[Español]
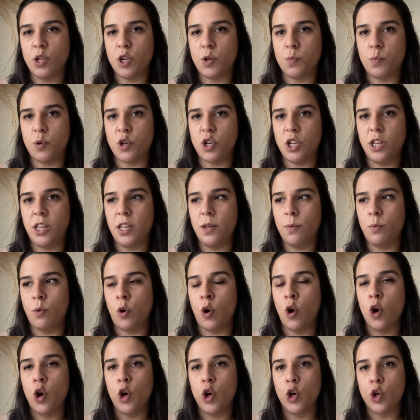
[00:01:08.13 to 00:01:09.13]

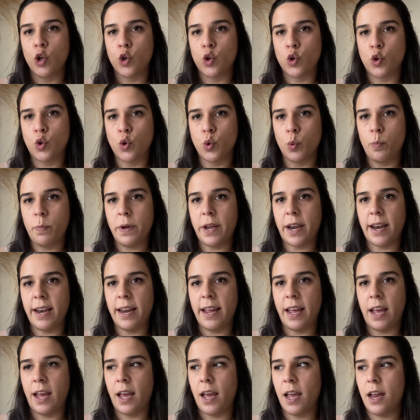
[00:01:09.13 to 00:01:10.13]
dispositivo súper
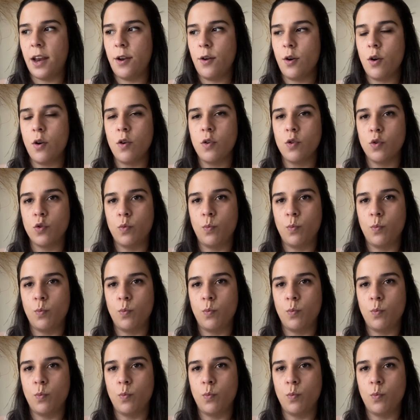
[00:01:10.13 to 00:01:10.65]
ligero,